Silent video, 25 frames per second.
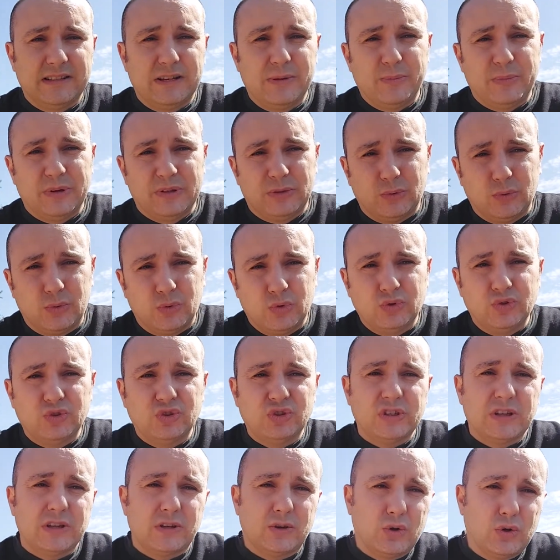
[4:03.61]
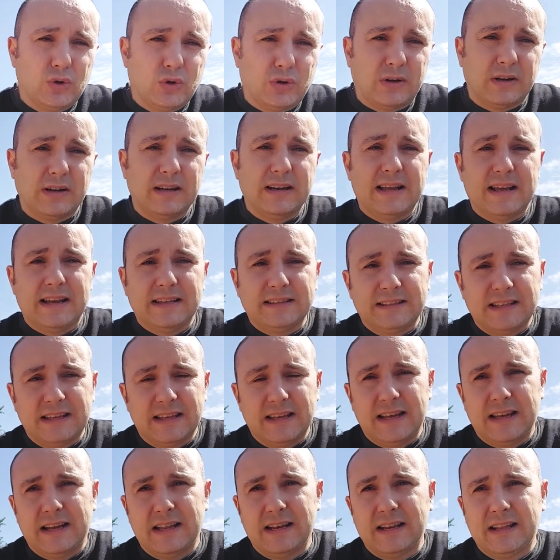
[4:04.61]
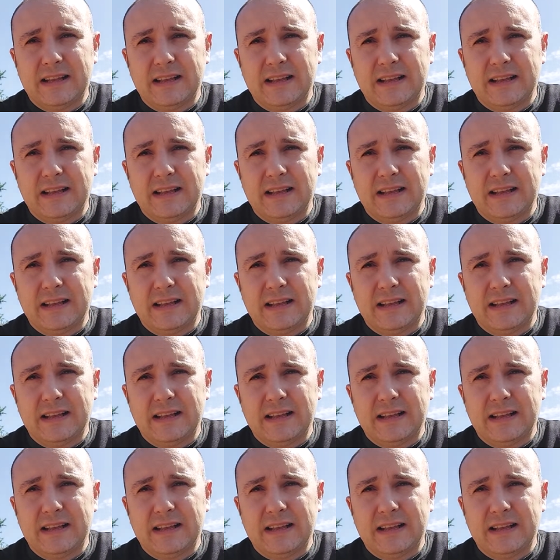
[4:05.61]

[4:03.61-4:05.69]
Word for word: delle patologie correlate al,